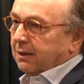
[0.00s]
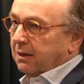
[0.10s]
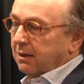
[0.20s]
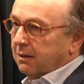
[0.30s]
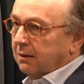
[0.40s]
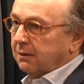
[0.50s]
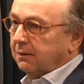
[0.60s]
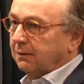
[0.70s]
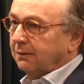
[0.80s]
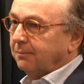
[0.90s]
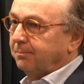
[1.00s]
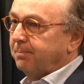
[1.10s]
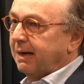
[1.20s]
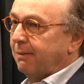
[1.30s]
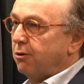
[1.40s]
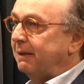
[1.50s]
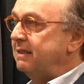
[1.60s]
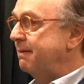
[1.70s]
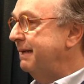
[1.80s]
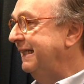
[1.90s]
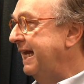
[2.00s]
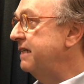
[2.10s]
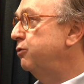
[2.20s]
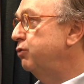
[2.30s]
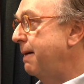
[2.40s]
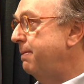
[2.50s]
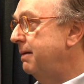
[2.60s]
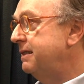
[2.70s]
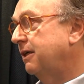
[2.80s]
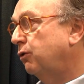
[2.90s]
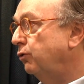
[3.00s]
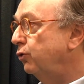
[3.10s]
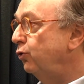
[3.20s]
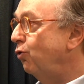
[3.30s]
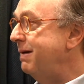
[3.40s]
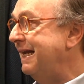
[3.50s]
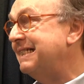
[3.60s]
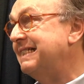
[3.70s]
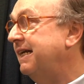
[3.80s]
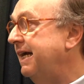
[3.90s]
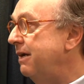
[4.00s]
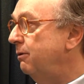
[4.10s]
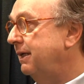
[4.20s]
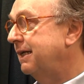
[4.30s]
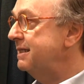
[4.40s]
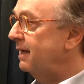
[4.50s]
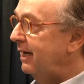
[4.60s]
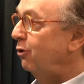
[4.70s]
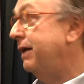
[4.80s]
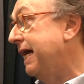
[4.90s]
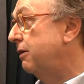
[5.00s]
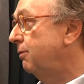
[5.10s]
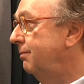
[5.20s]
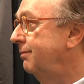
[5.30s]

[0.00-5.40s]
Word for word: perché mio padre si chiama Andrea Giuseppe, ma il secondo nome è Nazareno, da Nazareno Neno